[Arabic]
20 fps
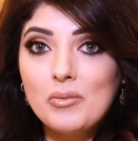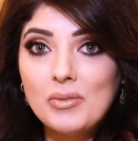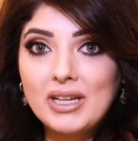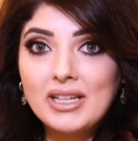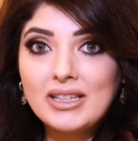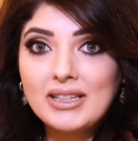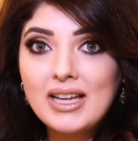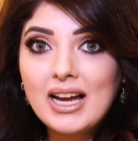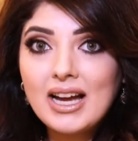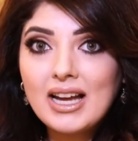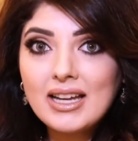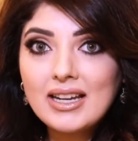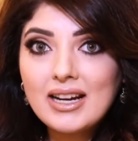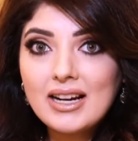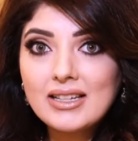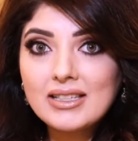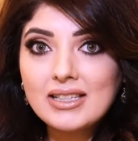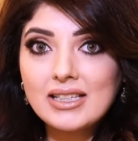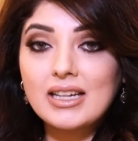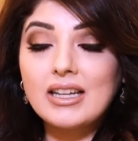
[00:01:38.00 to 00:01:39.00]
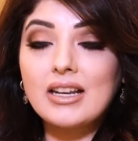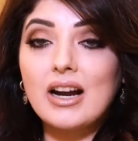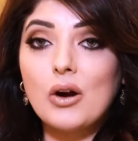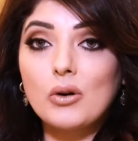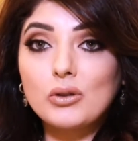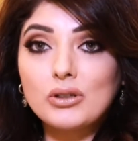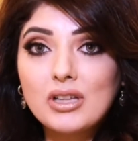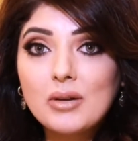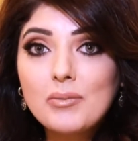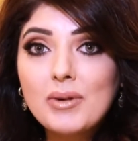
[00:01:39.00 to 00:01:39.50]
من الدائرة الصغيرة
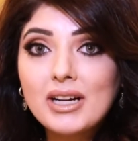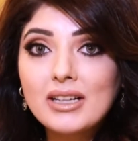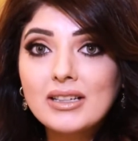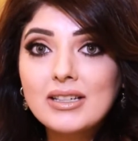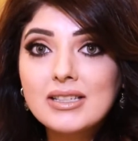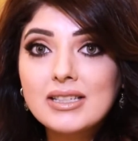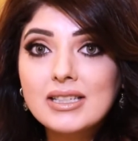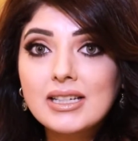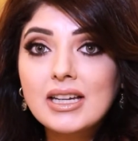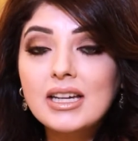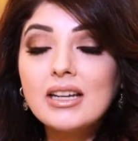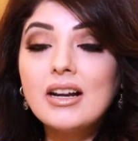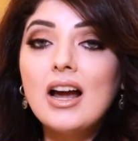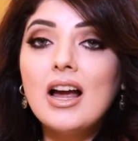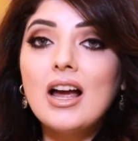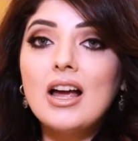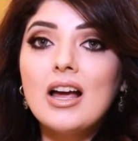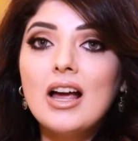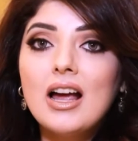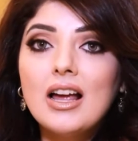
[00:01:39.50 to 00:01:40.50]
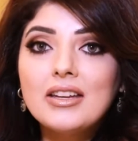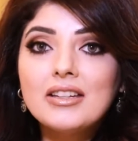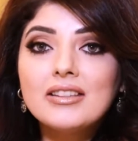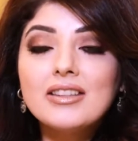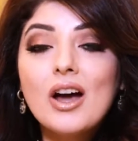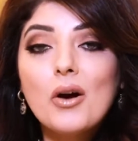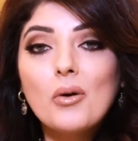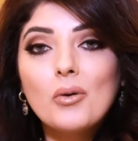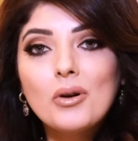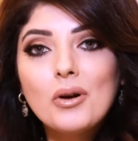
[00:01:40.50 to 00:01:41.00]
أو الطبق الصغير
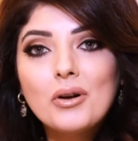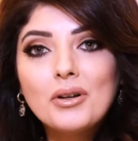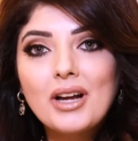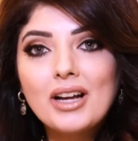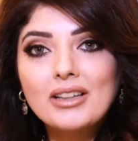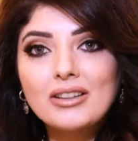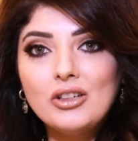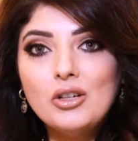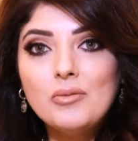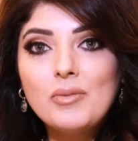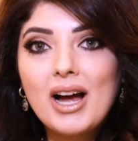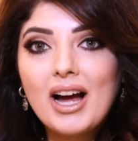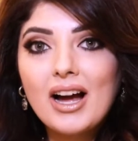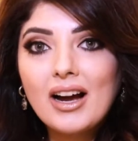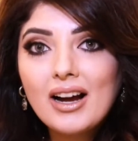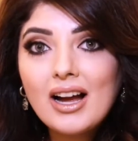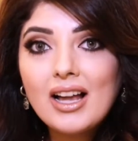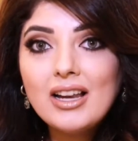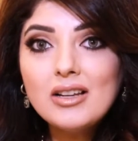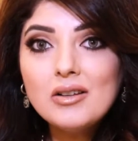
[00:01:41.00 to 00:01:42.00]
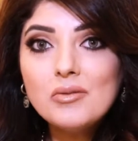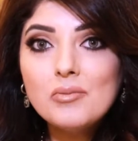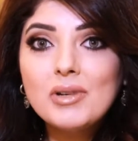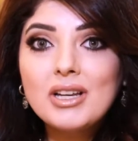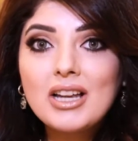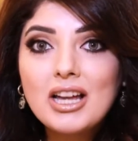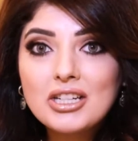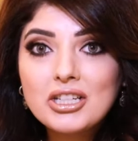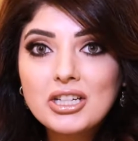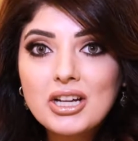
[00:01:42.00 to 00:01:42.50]
يتناولون أطعمة أقل من
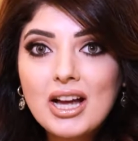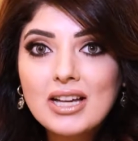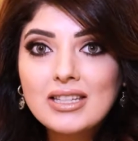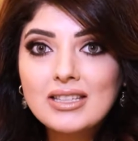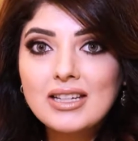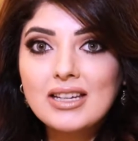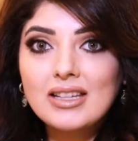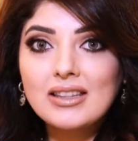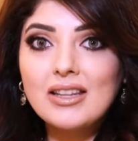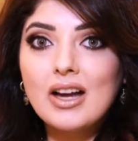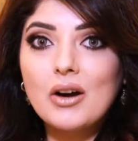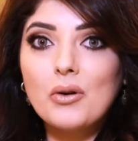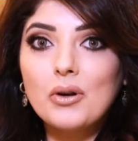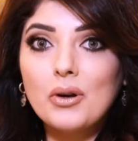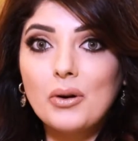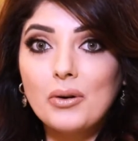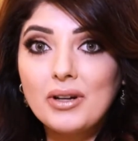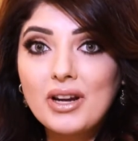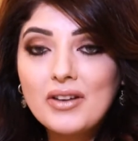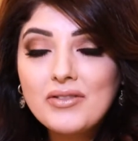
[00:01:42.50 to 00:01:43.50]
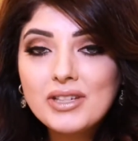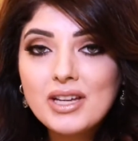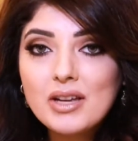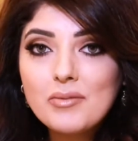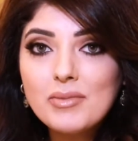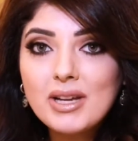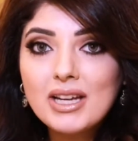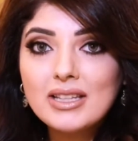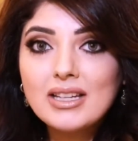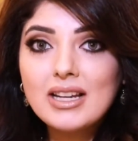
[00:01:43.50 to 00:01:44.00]
الأشخاص اللي يتناولون نفس
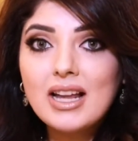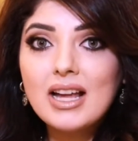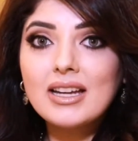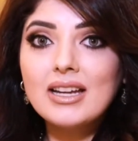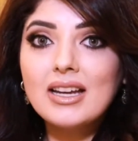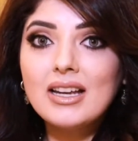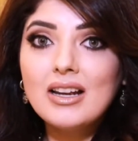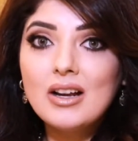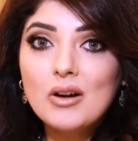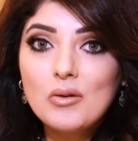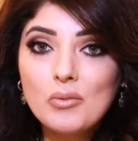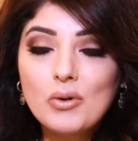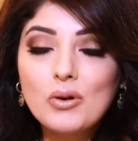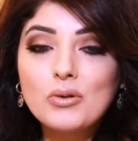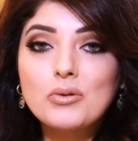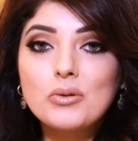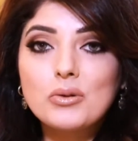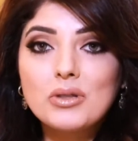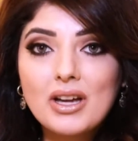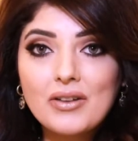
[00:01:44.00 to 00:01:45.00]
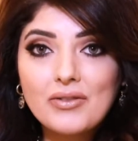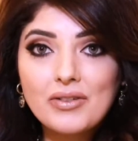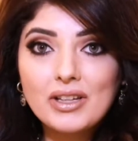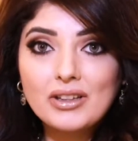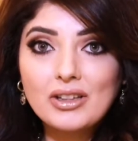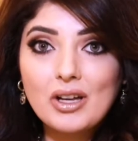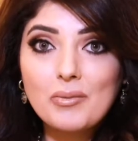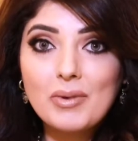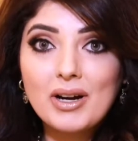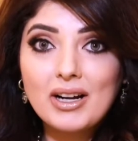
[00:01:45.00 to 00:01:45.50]
كمية الأكل موجودة في
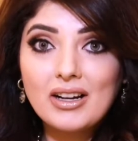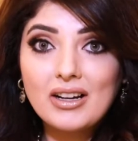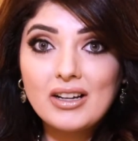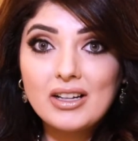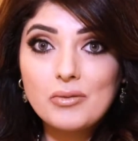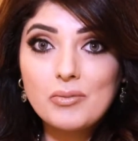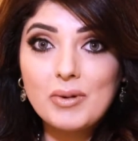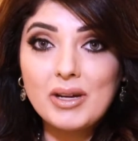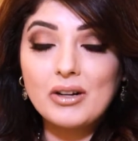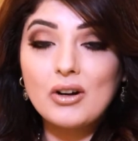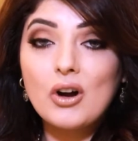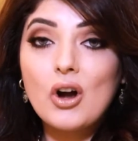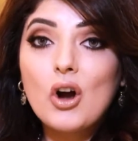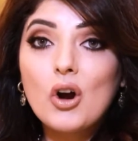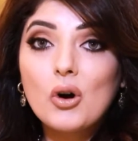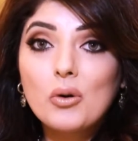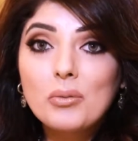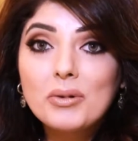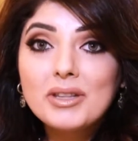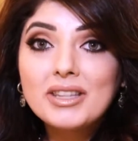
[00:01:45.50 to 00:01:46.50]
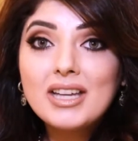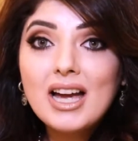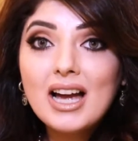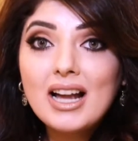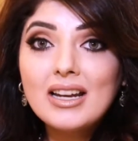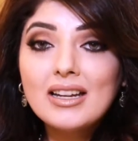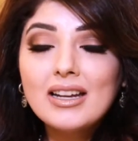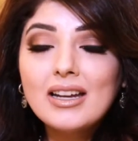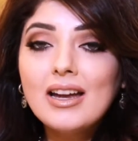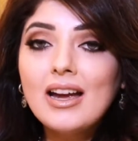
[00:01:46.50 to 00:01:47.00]
طبق كبير
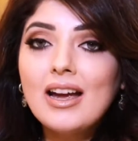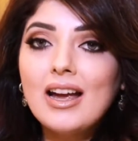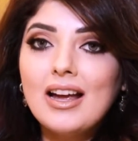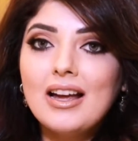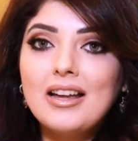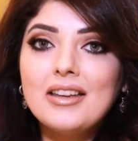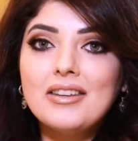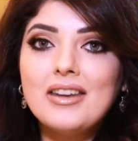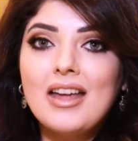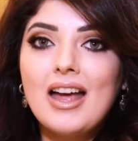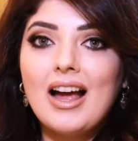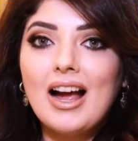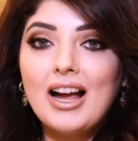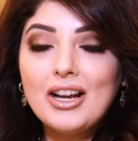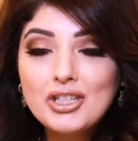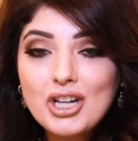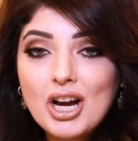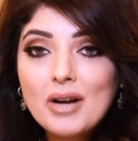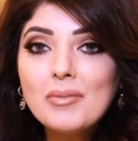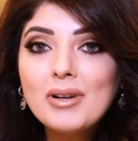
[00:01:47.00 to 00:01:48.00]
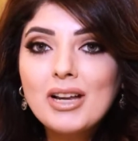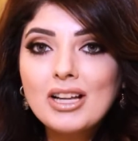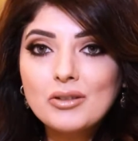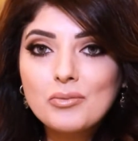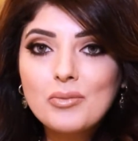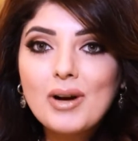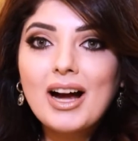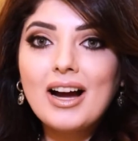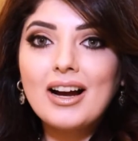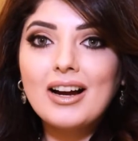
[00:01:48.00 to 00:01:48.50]
وبالتالي ان احجام
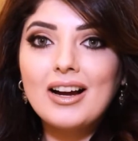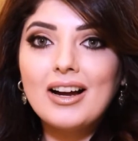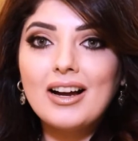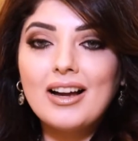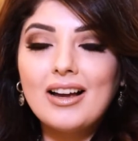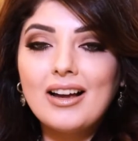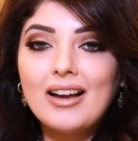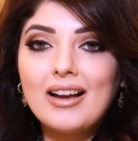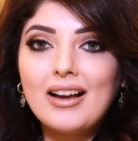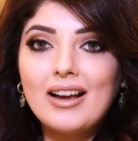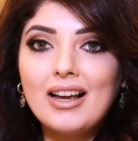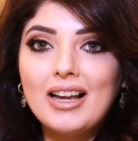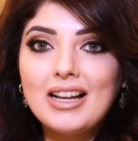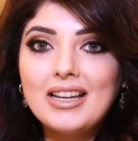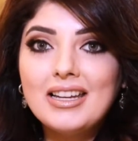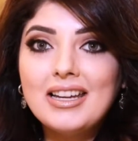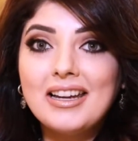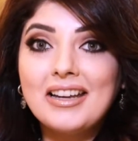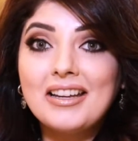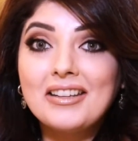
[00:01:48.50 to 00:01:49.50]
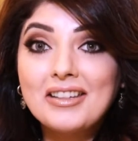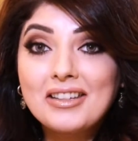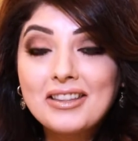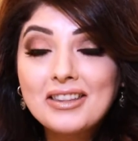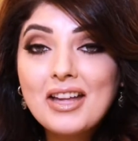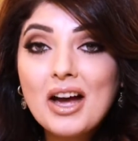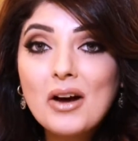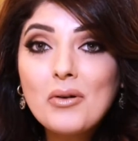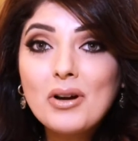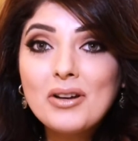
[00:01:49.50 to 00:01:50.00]
الاطباق آه، اللي
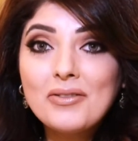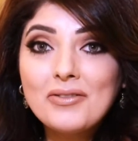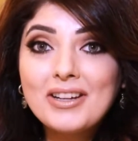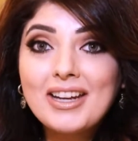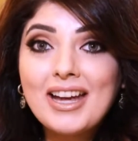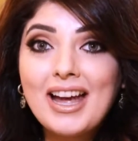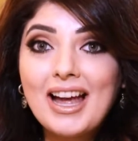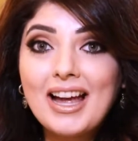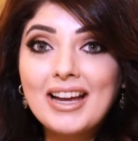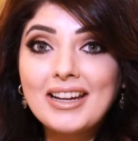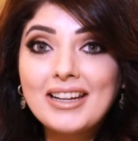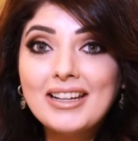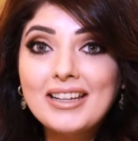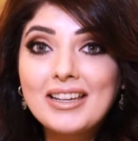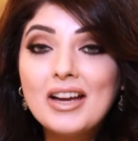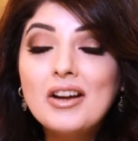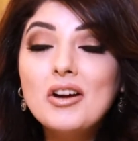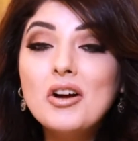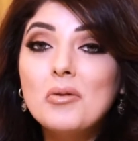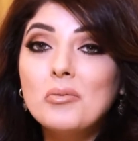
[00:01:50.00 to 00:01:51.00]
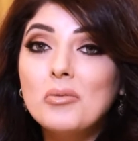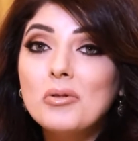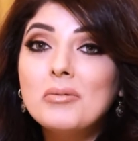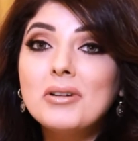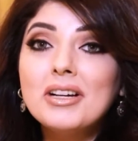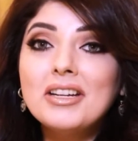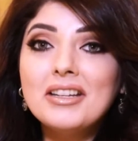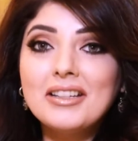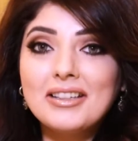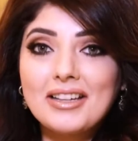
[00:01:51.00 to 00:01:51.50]
نتناول فيها اكلنا
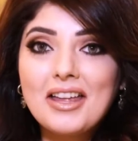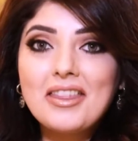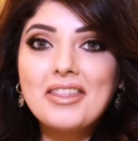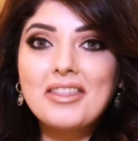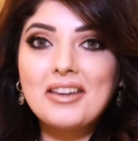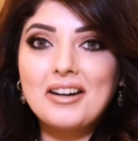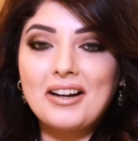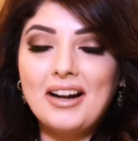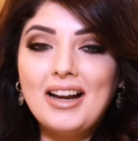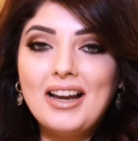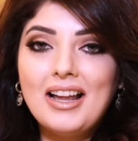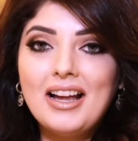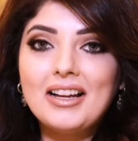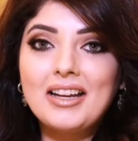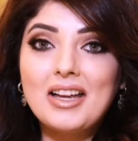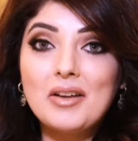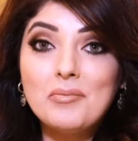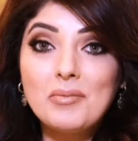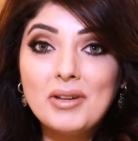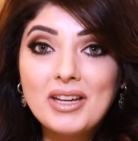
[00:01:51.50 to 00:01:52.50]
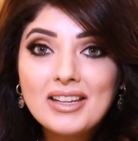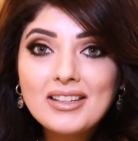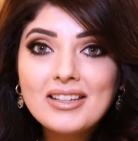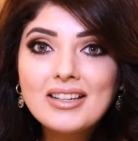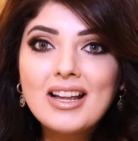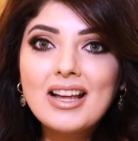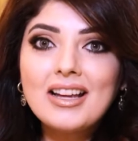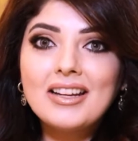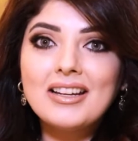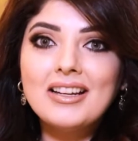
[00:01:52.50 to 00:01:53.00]
ممكن تاثر على كميه
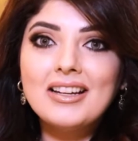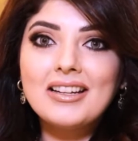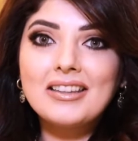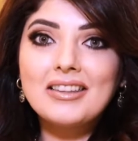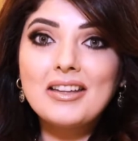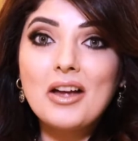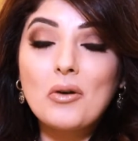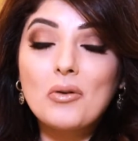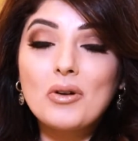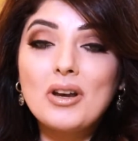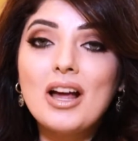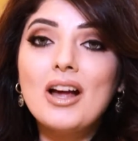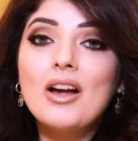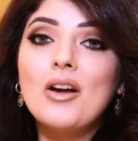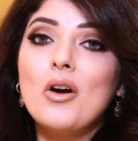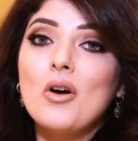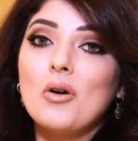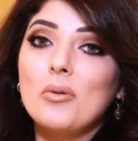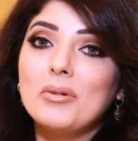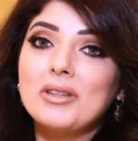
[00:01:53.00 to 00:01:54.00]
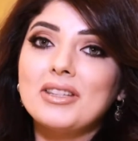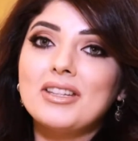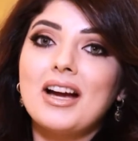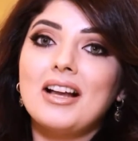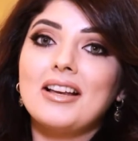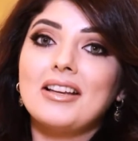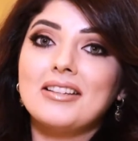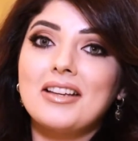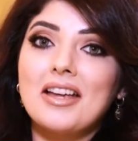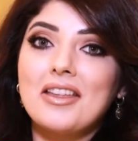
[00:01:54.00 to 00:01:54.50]
الاكل اللي نتناوله
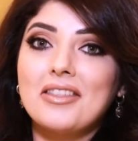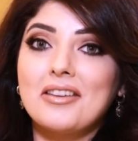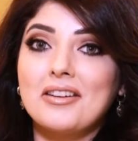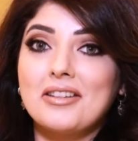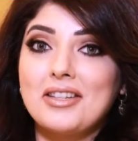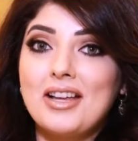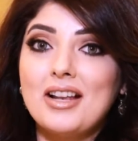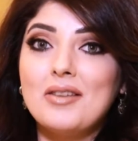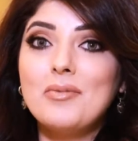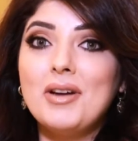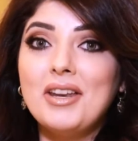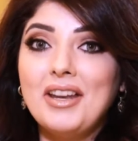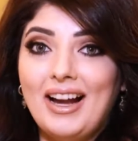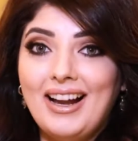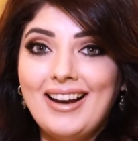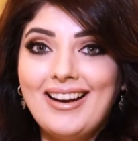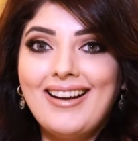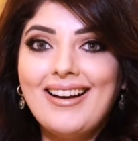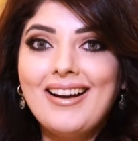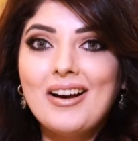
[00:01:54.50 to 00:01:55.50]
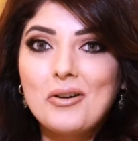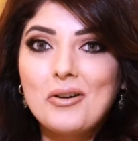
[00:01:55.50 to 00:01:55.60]
وبالتالي تاثر سلبا على